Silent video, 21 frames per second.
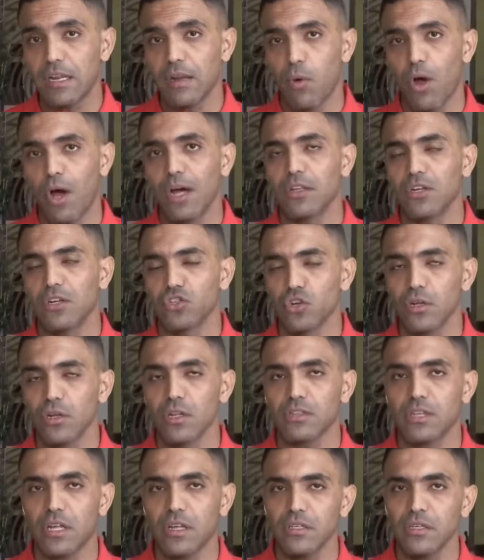المعادله ان شاء
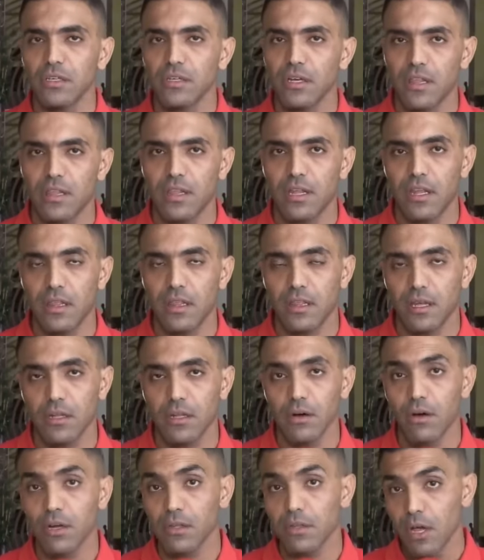الله تحقيق الثلاث
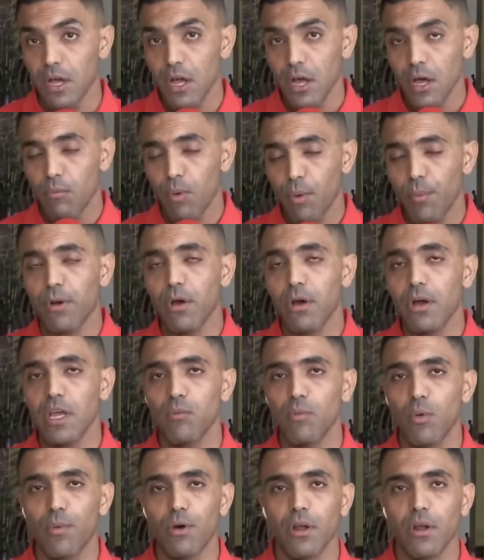نقاط مباراه
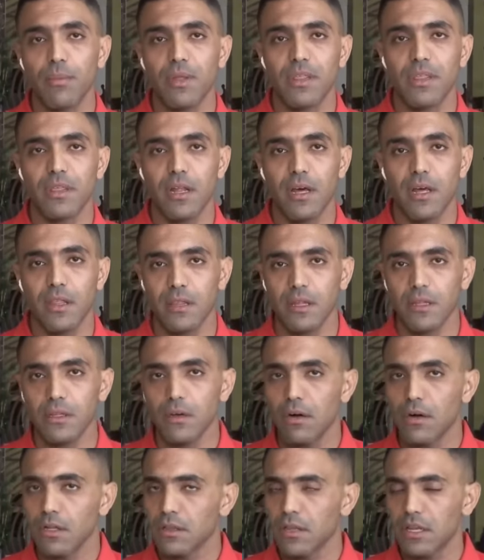هي مباراه بثلاث
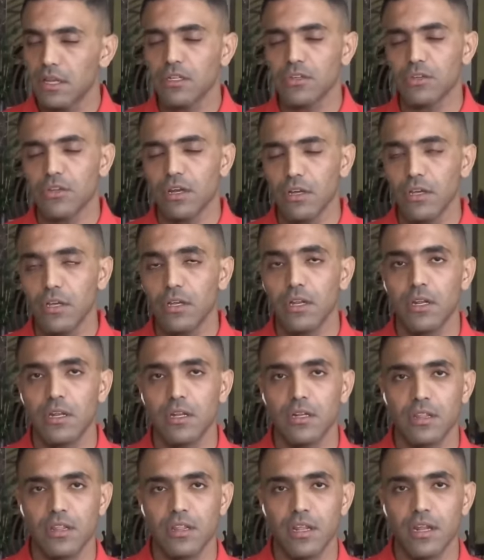نقاط لكن تحقيق
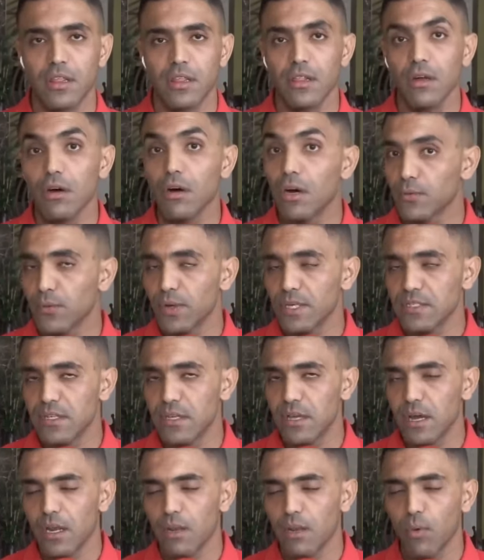الثلاث نقاط في
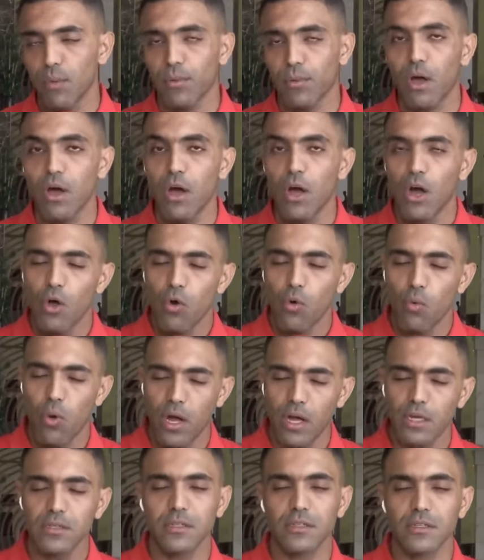هذه المباراه
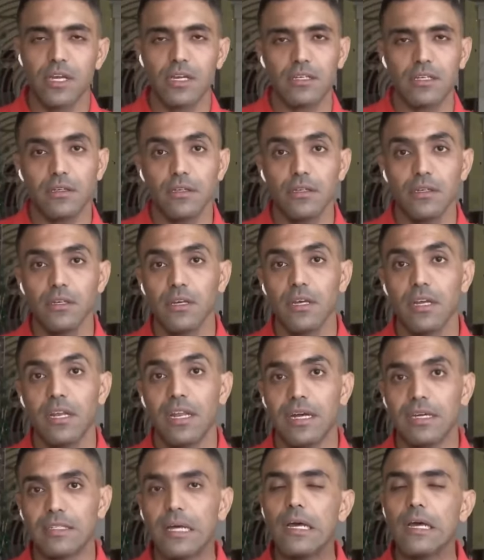وايضا تحقيق
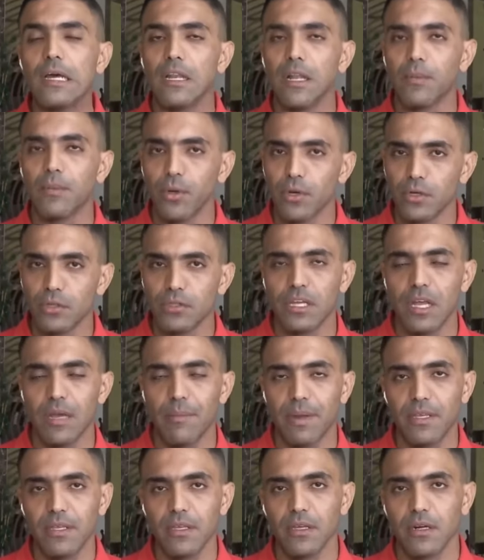الاداء اللي بيرضي
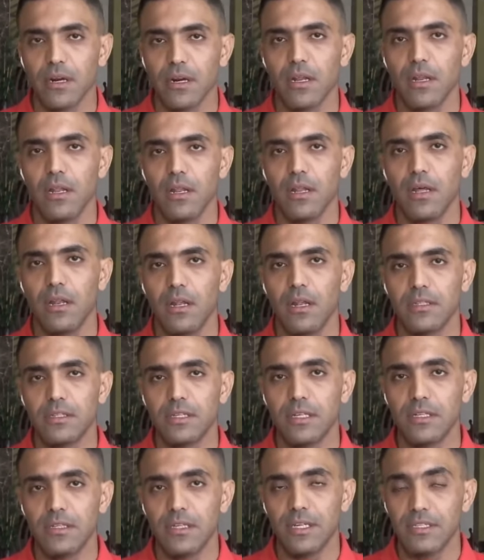جماهير
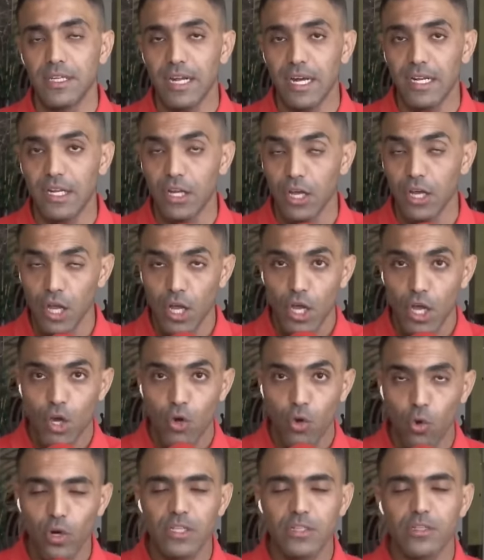النادي الاهلي
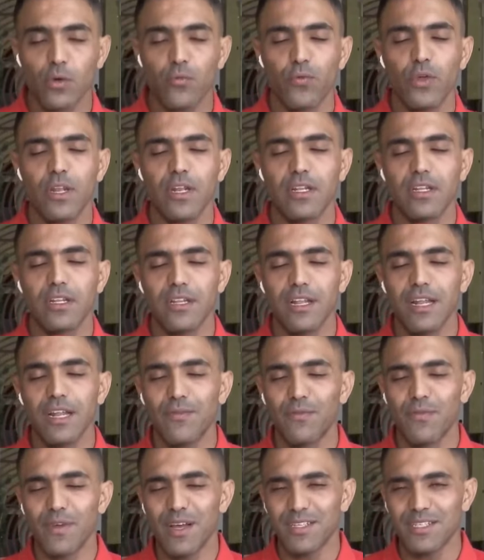كل التوفيق للنادي
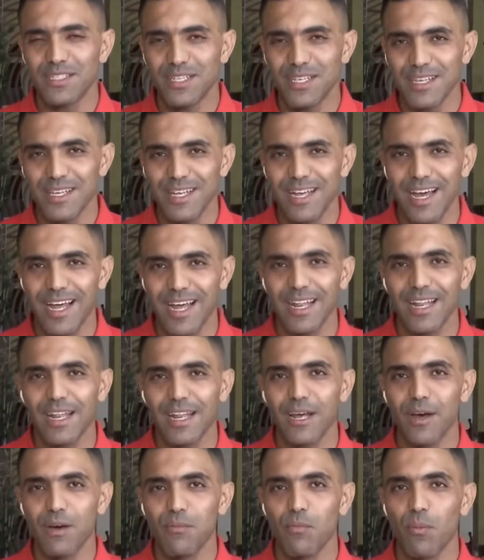الاهلي في هذه
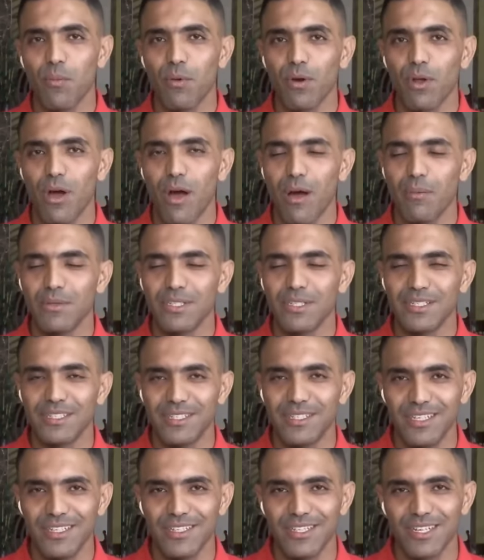المباراه من
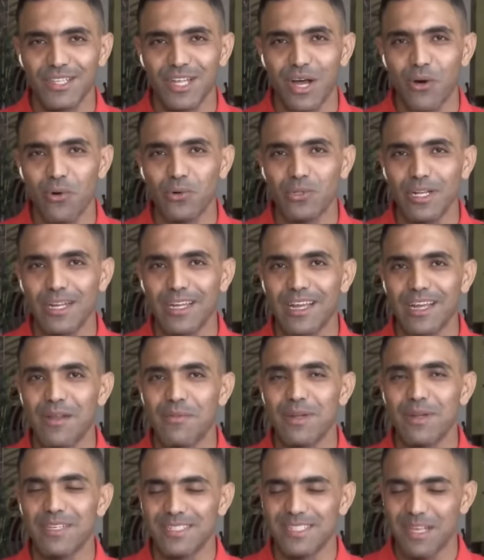جديد تعود
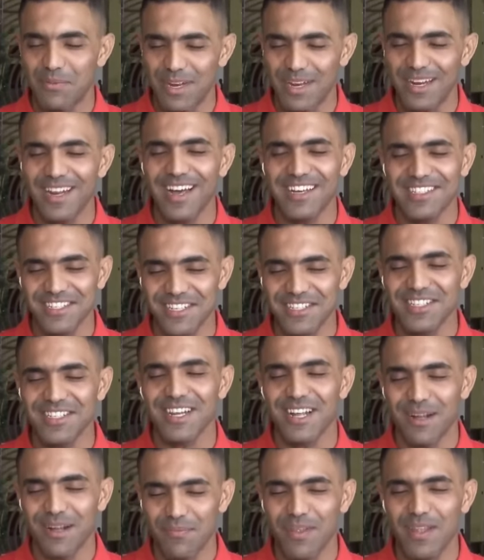الكلمه للزميل العزيز
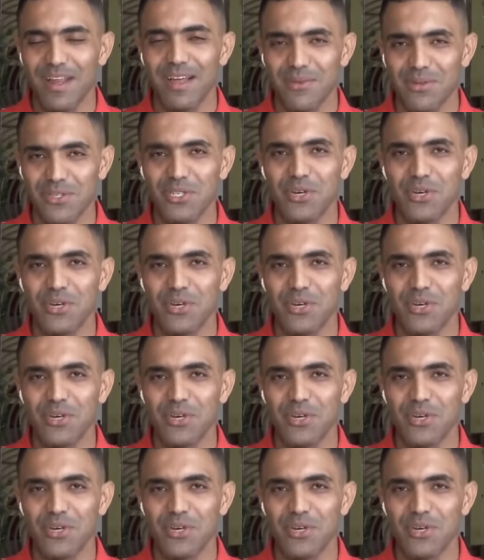الكابتن ايمن